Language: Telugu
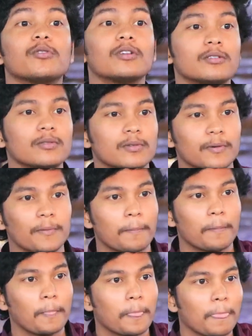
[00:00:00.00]
ఉన్నారు
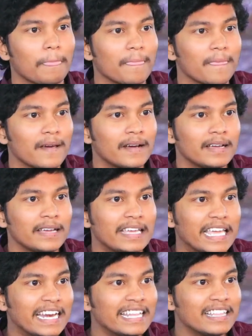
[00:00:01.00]

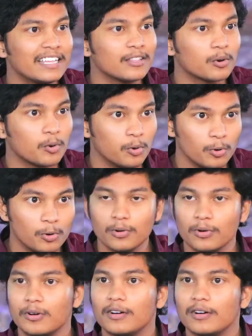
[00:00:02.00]
ఏంటిది అంత కుళ్ళు